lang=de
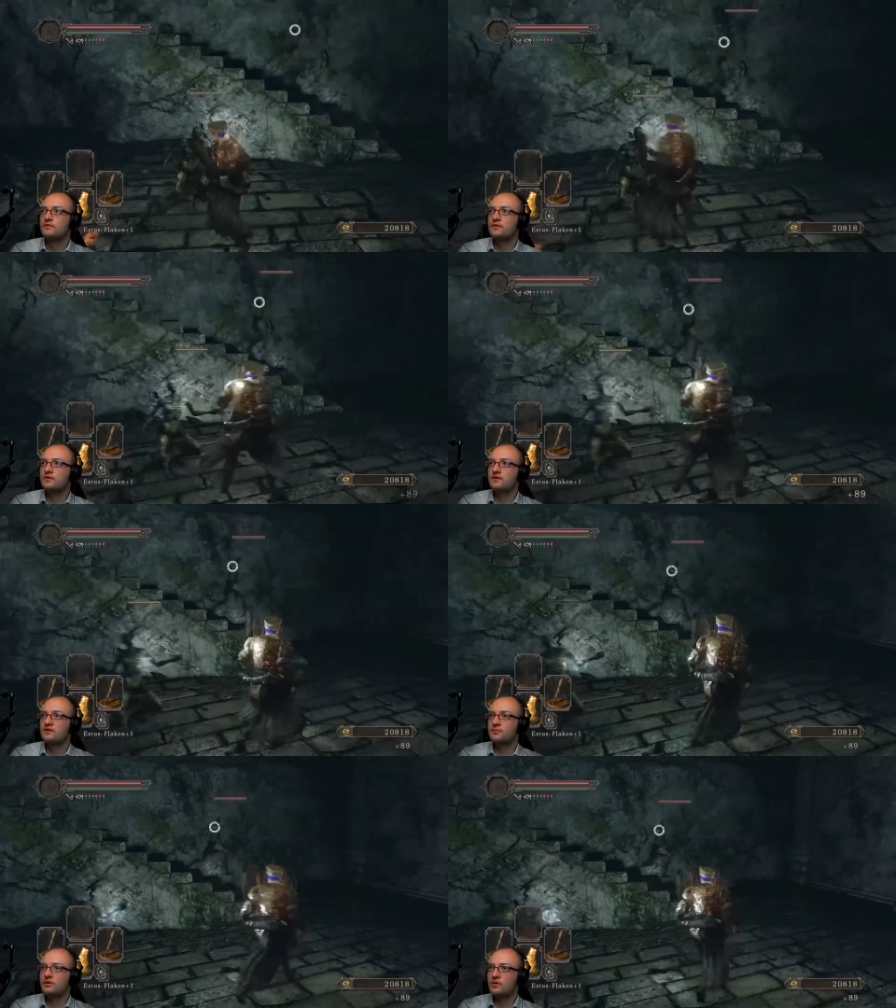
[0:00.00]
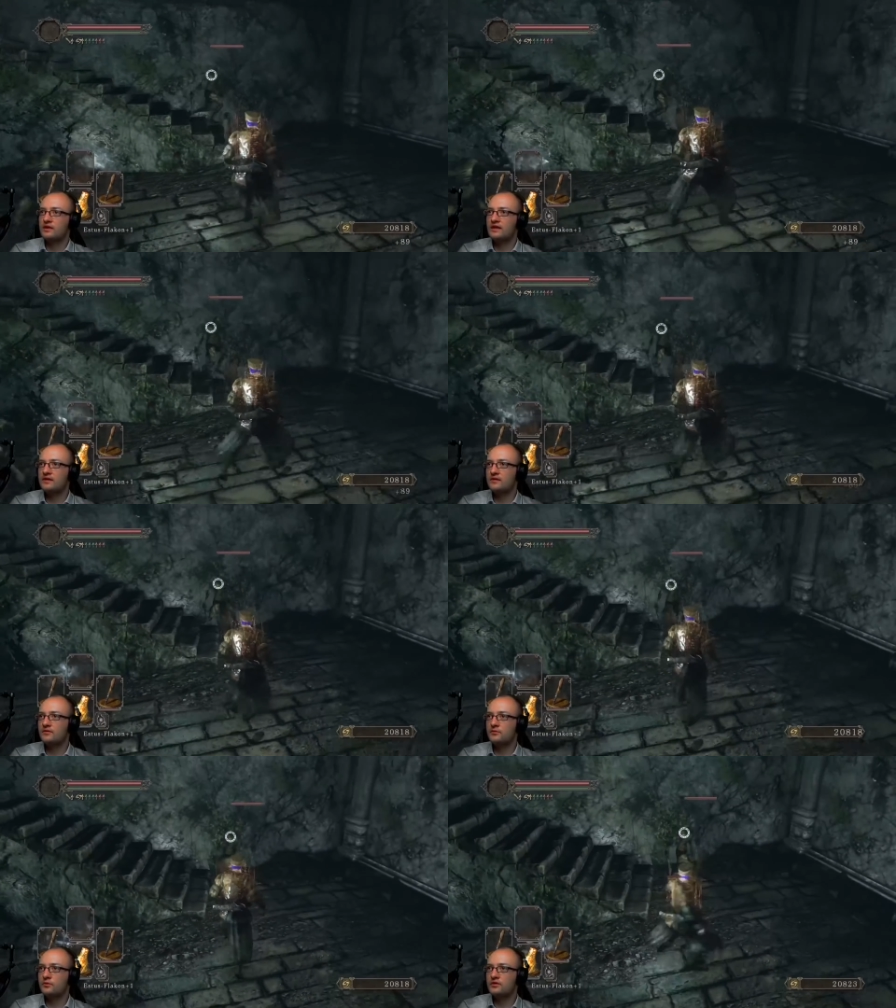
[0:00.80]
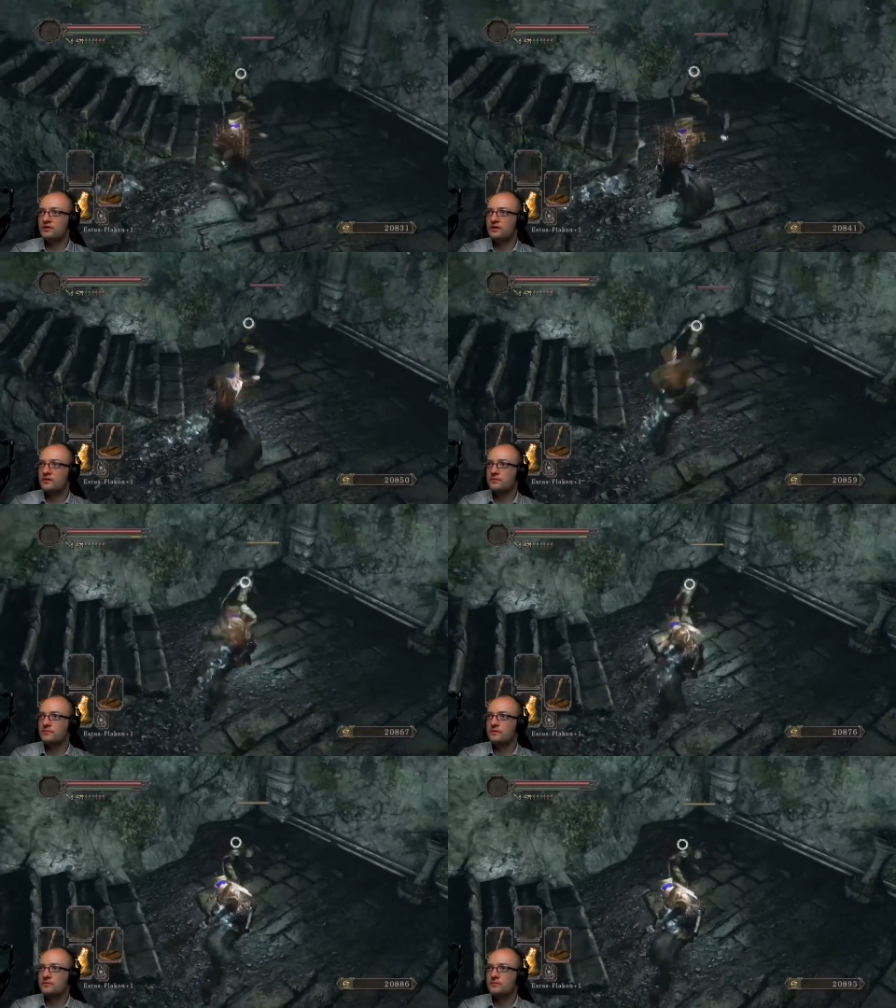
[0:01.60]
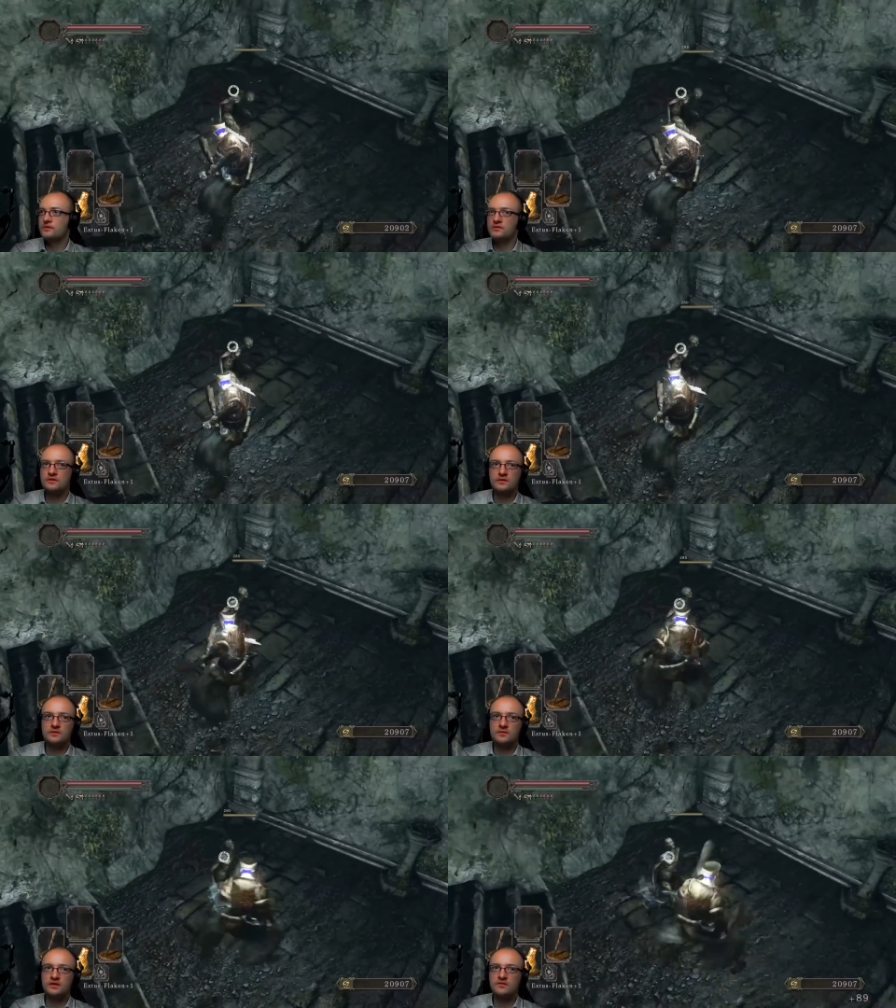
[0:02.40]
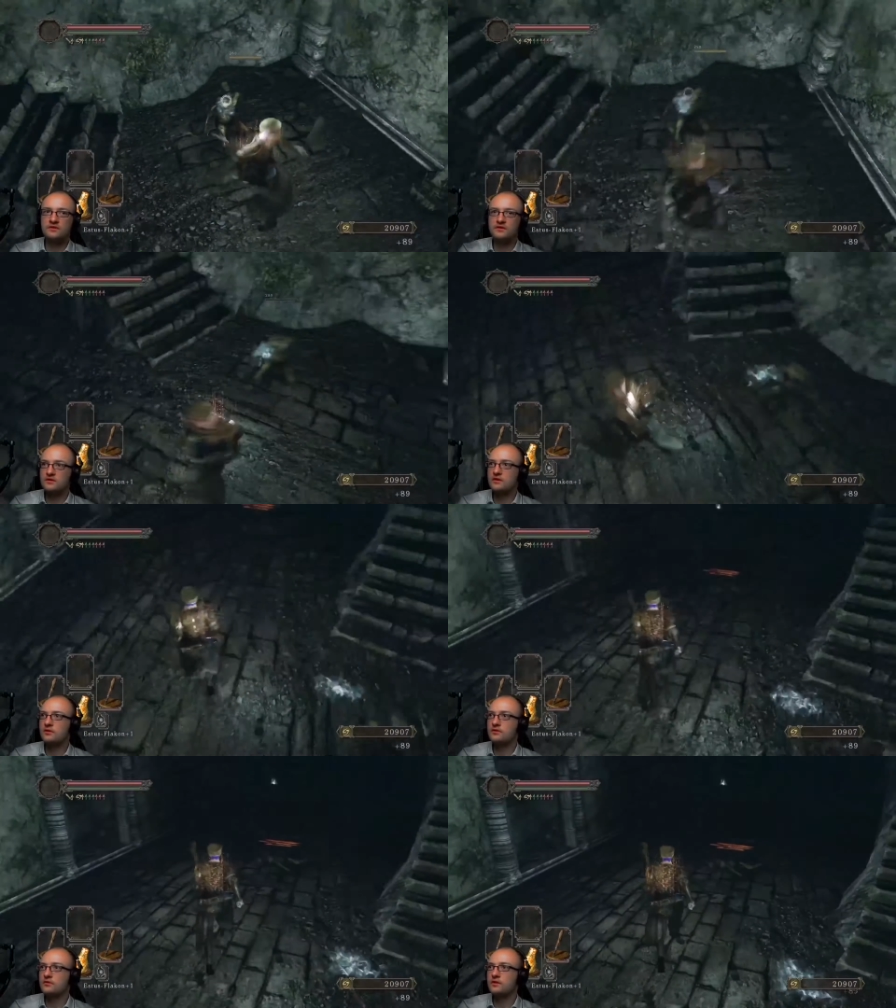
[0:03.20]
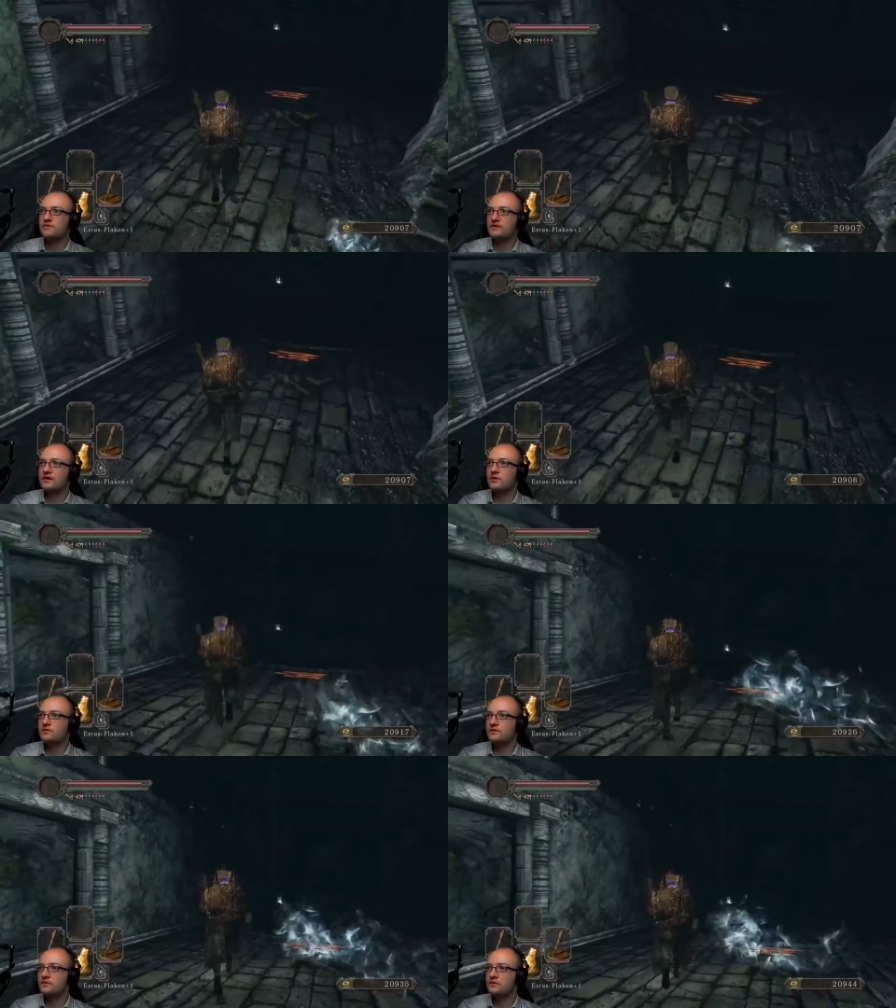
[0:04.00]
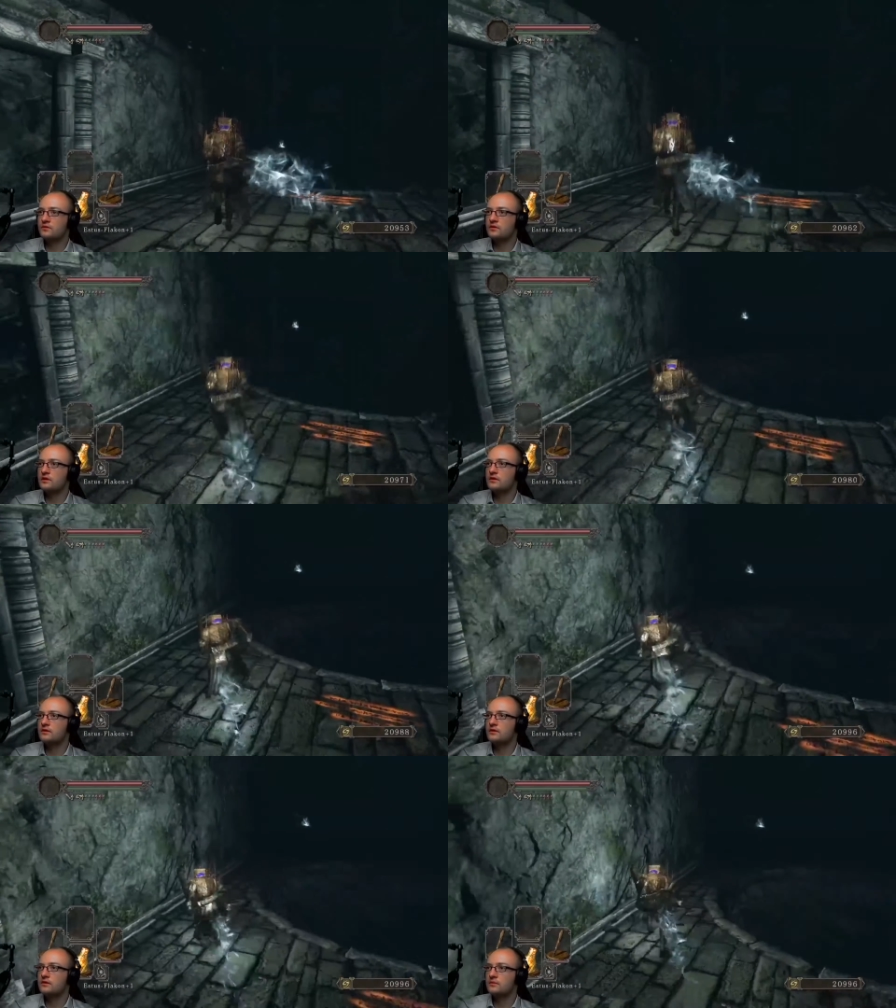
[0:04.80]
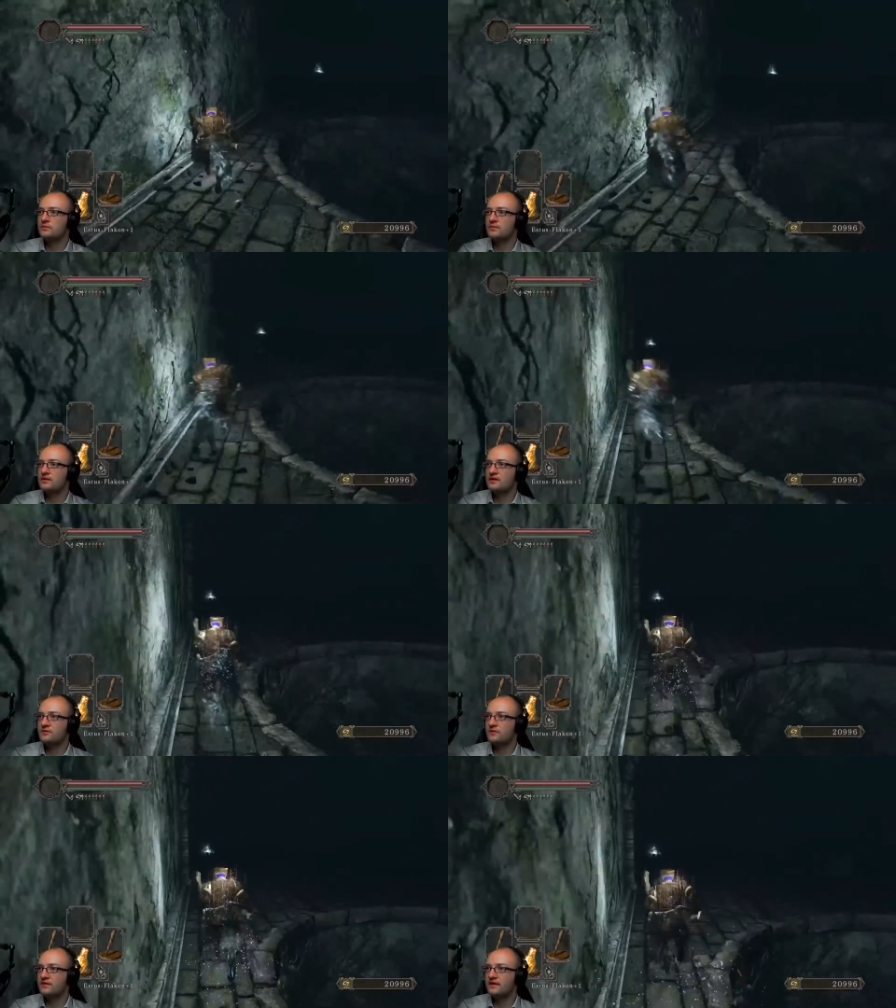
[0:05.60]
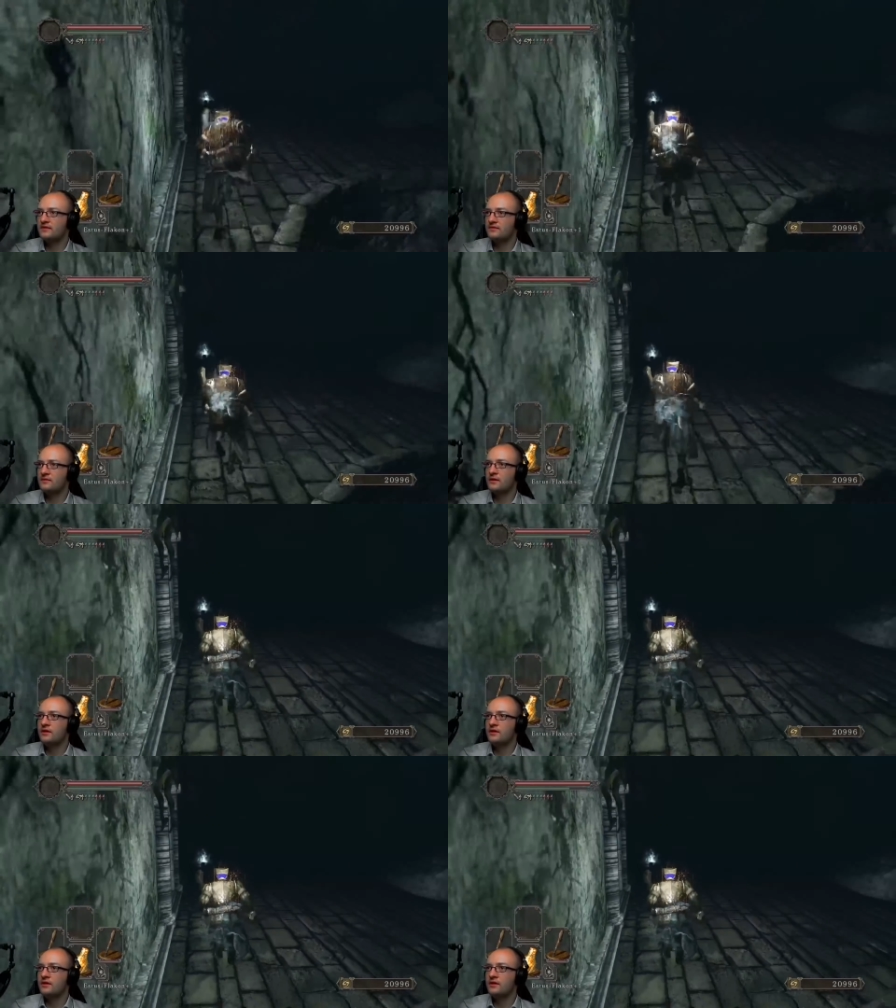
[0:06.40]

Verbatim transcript: Wie gesagt, ich bin auch lange nicht so gut hier mit, mit, äh, mit der Welt äh, vertraut wie so in der, äh, bei Dark Souls 1.